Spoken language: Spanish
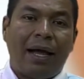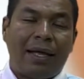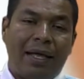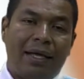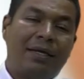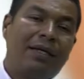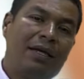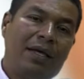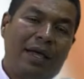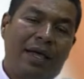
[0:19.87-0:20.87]
que
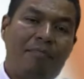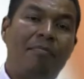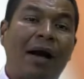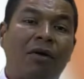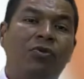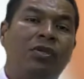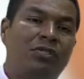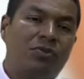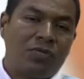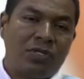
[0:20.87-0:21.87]
eh, vacunen
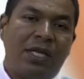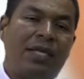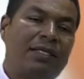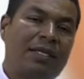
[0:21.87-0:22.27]
sus niñas